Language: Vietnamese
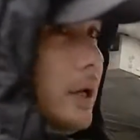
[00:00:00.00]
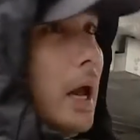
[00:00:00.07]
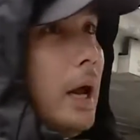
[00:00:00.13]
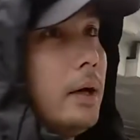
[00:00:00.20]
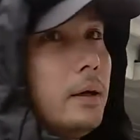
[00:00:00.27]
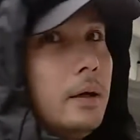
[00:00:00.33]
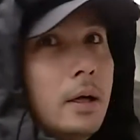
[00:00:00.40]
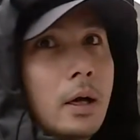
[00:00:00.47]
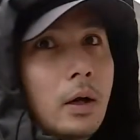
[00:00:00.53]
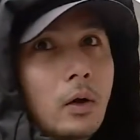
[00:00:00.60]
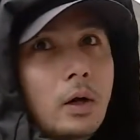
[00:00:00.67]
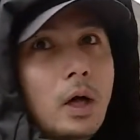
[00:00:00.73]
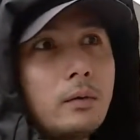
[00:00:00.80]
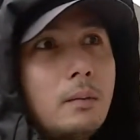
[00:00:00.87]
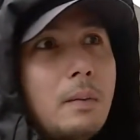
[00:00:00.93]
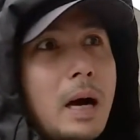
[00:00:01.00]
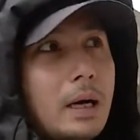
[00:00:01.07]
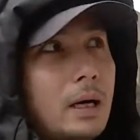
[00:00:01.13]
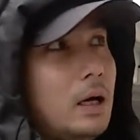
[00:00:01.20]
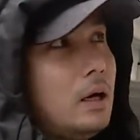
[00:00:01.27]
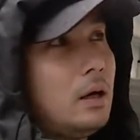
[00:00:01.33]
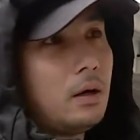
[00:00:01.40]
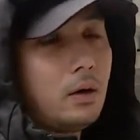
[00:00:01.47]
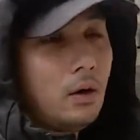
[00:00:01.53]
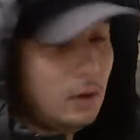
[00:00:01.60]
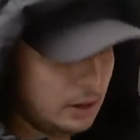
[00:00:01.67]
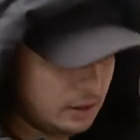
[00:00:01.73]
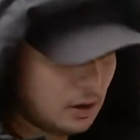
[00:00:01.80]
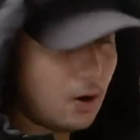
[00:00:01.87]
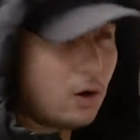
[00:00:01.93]
đen, có thật với bạn là nó
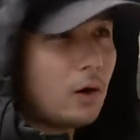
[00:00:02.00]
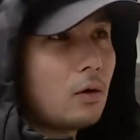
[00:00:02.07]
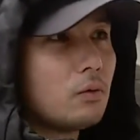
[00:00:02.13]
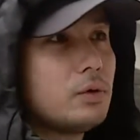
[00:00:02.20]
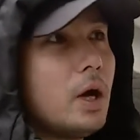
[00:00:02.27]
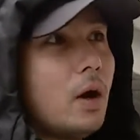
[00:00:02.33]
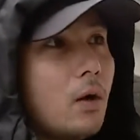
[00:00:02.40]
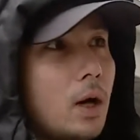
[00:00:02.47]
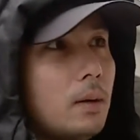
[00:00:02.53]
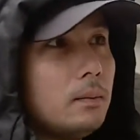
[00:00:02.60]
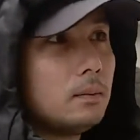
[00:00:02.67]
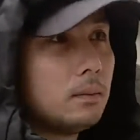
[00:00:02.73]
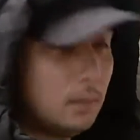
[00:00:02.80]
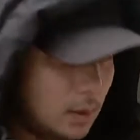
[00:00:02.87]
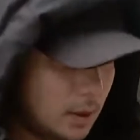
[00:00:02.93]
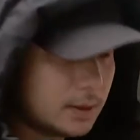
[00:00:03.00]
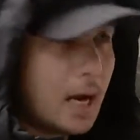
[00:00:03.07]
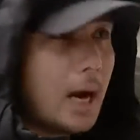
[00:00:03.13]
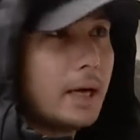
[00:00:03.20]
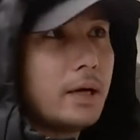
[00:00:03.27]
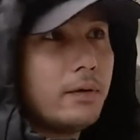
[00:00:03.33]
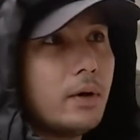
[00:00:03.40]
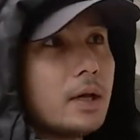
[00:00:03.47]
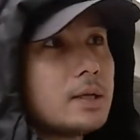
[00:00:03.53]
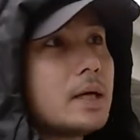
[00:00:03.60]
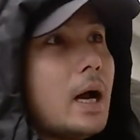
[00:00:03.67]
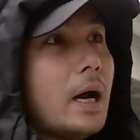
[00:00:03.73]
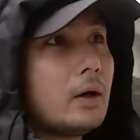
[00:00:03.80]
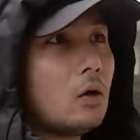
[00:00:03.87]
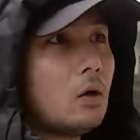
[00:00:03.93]
lý do nó cũng nhiều lắm. Sai thì vẫn là
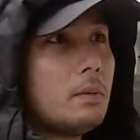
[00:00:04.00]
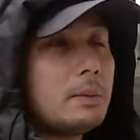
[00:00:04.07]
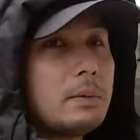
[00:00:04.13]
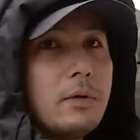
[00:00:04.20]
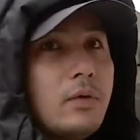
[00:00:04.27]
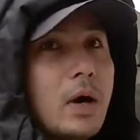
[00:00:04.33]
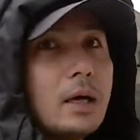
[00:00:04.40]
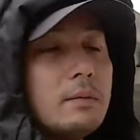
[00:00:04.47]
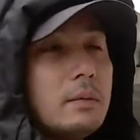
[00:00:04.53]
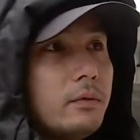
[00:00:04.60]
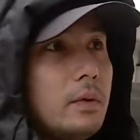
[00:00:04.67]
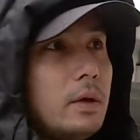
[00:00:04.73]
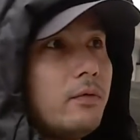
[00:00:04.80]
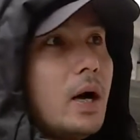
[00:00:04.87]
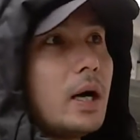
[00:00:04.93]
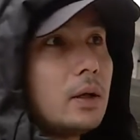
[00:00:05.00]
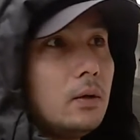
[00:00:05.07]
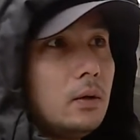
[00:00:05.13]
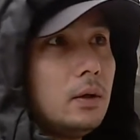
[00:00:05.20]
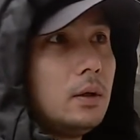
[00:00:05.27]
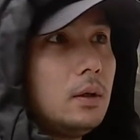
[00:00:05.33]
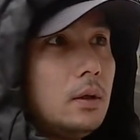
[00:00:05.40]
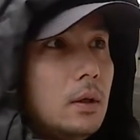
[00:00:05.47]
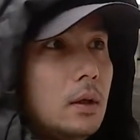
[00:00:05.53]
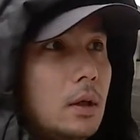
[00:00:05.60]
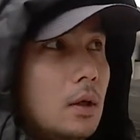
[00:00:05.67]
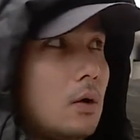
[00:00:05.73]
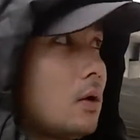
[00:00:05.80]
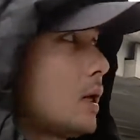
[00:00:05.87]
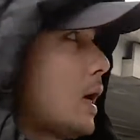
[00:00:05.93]
sai thôi, mình bị phạt thì mình cũng bị phạt thôi.
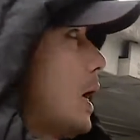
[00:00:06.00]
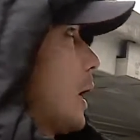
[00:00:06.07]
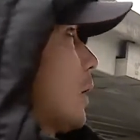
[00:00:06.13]
Còn cả